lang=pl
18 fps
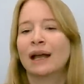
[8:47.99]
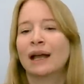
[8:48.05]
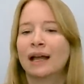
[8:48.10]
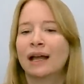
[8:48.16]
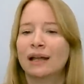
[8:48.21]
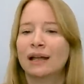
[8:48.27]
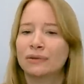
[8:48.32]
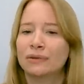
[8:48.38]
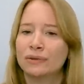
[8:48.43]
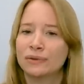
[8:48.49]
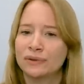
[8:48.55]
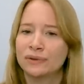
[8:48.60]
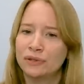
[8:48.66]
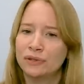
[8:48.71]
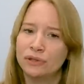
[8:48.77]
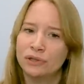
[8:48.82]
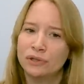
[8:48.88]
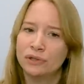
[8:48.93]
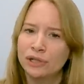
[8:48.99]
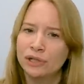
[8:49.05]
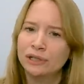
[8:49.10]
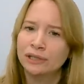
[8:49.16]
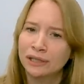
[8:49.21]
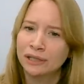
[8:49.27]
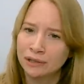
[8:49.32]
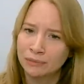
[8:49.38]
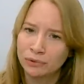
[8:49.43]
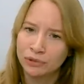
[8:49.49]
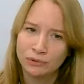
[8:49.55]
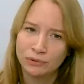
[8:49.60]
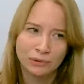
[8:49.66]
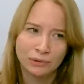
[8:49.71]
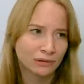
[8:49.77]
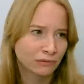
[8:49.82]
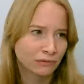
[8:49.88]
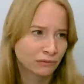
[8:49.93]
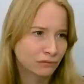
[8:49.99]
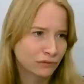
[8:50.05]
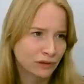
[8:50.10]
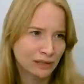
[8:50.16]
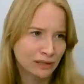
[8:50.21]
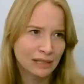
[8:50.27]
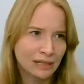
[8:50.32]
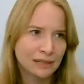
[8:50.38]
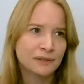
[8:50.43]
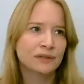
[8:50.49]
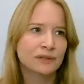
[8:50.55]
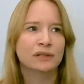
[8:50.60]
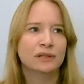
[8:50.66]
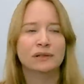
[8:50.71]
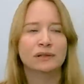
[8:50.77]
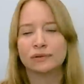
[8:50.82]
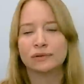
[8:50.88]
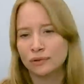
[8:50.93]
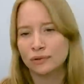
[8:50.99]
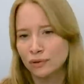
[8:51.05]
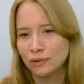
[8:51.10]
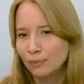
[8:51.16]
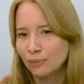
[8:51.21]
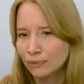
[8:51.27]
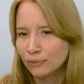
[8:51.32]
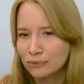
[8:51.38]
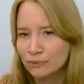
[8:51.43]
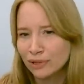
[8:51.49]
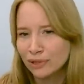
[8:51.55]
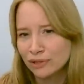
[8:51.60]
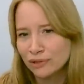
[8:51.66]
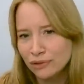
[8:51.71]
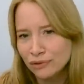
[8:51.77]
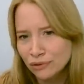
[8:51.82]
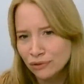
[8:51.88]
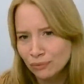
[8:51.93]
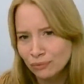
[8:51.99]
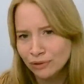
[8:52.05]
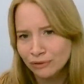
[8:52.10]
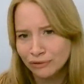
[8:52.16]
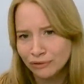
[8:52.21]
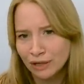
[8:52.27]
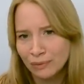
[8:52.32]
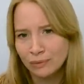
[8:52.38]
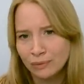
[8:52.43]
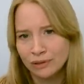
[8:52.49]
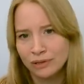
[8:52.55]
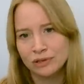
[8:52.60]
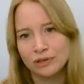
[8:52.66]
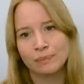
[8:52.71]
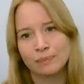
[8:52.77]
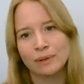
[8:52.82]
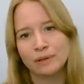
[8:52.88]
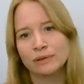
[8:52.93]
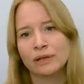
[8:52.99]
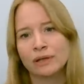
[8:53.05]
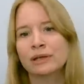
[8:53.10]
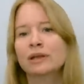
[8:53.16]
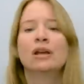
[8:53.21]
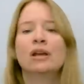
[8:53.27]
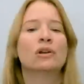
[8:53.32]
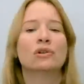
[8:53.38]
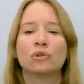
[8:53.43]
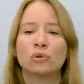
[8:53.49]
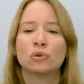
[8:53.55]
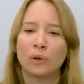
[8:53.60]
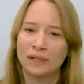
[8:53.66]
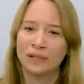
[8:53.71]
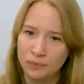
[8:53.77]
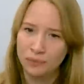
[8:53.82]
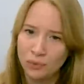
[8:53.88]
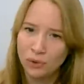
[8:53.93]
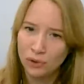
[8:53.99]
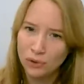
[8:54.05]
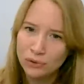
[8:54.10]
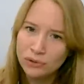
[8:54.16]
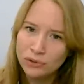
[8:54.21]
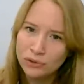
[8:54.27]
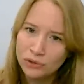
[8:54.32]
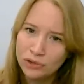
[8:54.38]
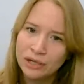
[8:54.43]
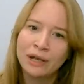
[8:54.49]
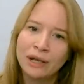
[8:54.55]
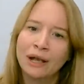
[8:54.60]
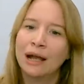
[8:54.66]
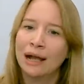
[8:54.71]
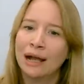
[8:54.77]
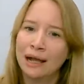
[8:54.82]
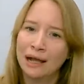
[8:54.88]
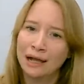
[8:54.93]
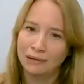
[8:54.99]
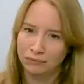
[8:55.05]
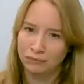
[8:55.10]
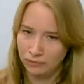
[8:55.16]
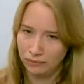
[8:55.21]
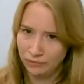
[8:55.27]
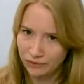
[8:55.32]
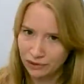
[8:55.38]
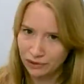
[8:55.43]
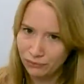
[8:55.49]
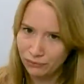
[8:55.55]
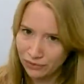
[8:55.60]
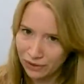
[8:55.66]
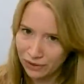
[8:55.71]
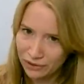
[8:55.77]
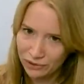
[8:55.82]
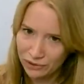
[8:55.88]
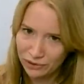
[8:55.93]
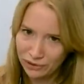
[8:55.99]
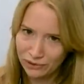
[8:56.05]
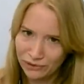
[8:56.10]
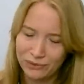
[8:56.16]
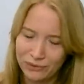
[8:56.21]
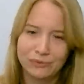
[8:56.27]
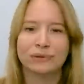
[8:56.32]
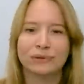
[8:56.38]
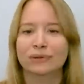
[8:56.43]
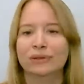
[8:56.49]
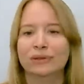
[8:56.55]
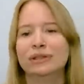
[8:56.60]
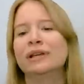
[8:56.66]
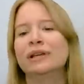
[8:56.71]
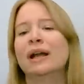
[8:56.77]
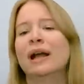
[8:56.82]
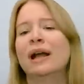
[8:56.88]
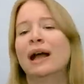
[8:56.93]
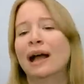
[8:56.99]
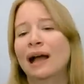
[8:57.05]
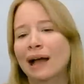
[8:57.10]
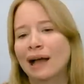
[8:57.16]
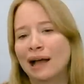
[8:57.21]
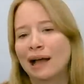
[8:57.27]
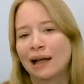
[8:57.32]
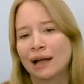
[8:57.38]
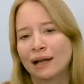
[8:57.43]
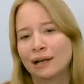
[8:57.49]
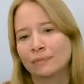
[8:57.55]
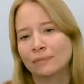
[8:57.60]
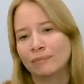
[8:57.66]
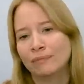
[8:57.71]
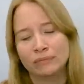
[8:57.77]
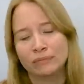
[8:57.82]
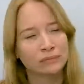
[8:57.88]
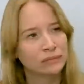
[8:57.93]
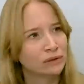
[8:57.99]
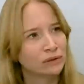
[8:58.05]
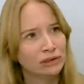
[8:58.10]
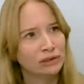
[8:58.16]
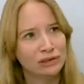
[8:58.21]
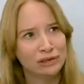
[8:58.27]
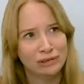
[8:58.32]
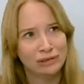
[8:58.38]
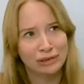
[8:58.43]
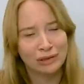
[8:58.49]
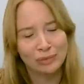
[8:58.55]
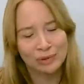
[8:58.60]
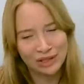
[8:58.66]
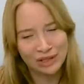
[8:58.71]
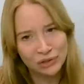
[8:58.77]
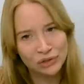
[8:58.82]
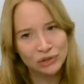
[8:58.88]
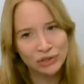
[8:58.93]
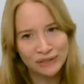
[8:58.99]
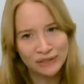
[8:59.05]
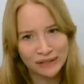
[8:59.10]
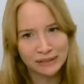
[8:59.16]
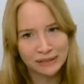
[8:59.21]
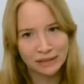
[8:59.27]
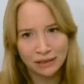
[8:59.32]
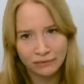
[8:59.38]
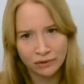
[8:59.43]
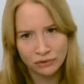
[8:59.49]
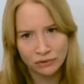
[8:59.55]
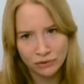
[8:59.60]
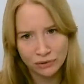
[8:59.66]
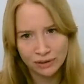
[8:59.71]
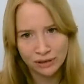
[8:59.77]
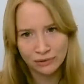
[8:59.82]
E, to znaczy, jeżeli ja na przykład w relacji z osobą, która siedzi u mnie w gabinecie, będę czuła złość, e, zauważę ją i i jakby zacznę się zastanawiać, co